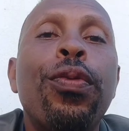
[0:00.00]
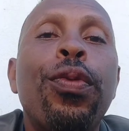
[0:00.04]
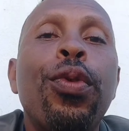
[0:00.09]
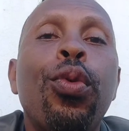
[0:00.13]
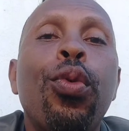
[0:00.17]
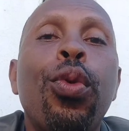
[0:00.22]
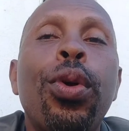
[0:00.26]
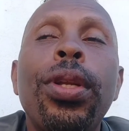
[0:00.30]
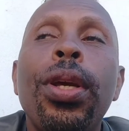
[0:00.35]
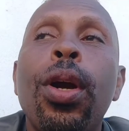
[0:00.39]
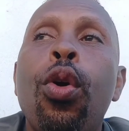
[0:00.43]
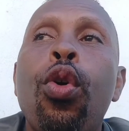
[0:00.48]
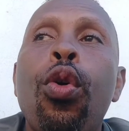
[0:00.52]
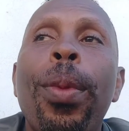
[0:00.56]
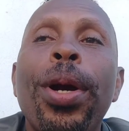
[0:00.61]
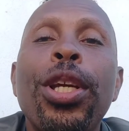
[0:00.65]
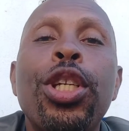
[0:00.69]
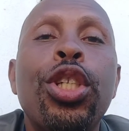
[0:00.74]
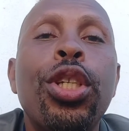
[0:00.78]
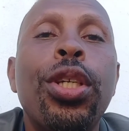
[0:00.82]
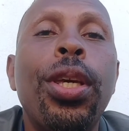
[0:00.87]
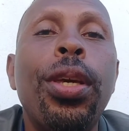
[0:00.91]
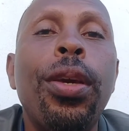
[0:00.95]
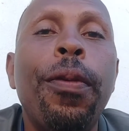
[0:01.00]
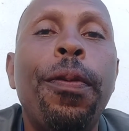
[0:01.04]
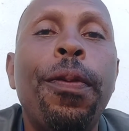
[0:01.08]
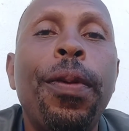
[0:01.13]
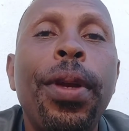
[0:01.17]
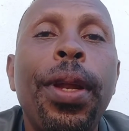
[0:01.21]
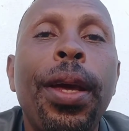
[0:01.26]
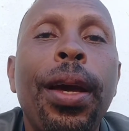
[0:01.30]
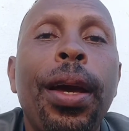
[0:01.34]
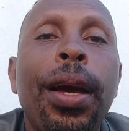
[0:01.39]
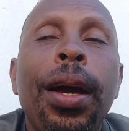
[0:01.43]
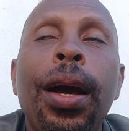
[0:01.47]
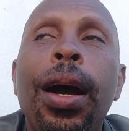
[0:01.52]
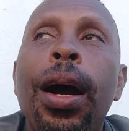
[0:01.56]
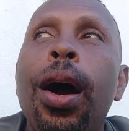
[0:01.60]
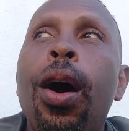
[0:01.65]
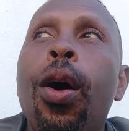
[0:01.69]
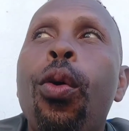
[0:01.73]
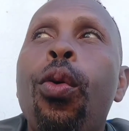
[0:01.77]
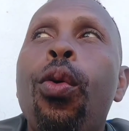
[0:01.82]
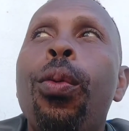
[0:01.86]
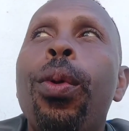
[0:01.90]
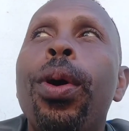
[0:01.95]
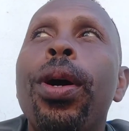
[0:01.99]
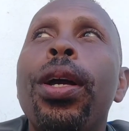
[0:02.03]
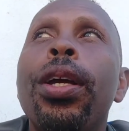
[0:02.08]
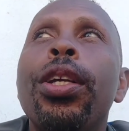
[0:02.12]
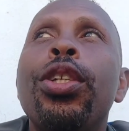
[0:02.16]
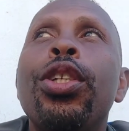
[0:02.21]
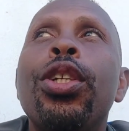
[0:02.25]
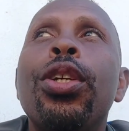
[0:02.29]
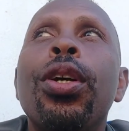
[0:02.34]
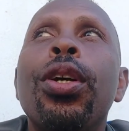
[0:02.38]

figurinhas, algumas GIF, né? Algumas.